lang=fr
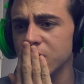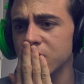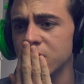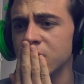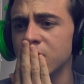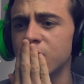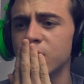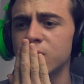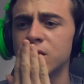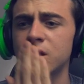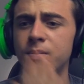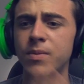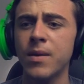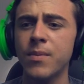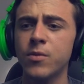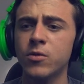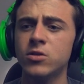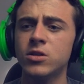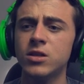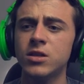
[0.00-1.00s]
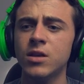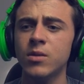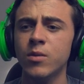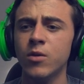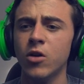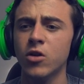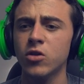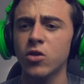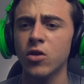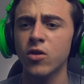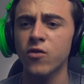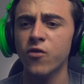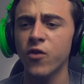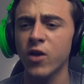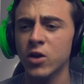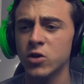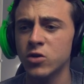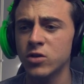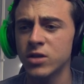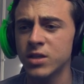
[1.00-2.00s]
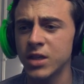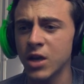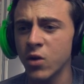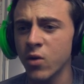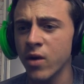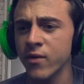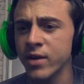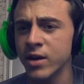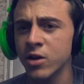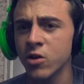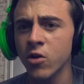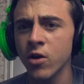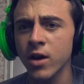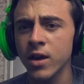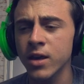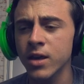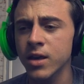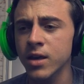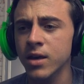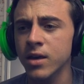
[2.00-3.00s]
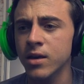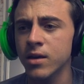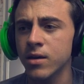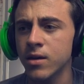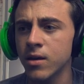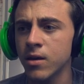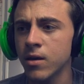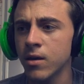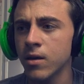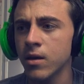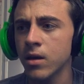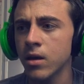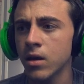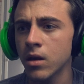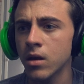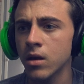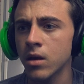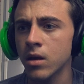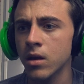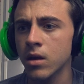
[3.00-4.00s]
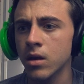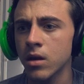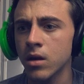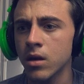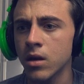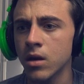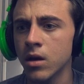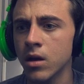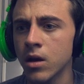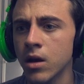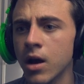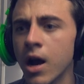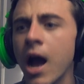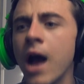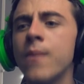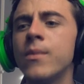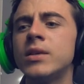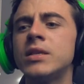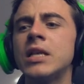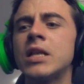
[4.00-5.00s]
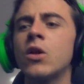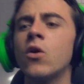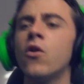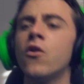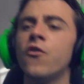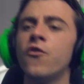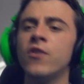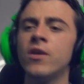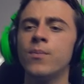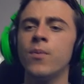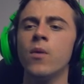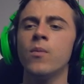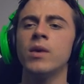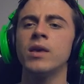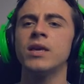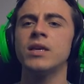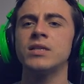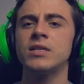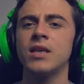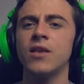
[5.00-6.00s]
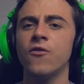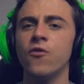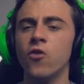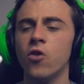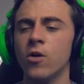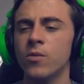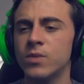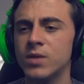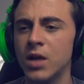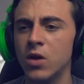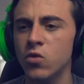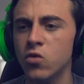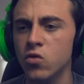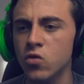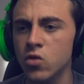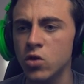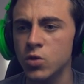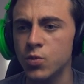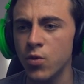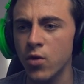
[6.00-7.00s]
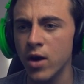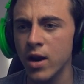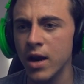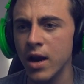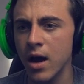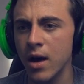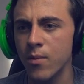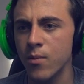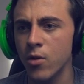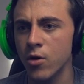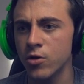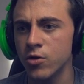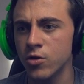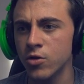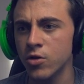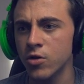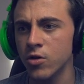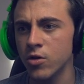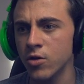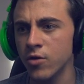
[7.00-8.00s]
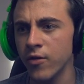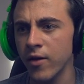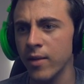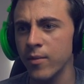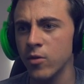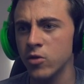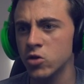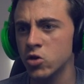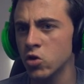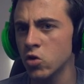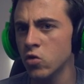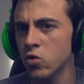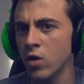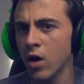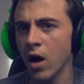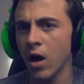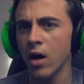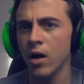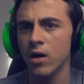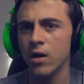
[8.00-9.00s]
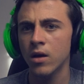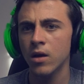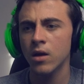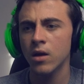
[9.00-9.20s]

Mais non, mais c'est pas possible, il est en train de faire je ne sais quoi avec l'oreiller ah, mais c'est trop flippant, mais qu'est-ce qu'il fout comme ça le nounours Pourquoi il a en mode euh, vraiment chelou là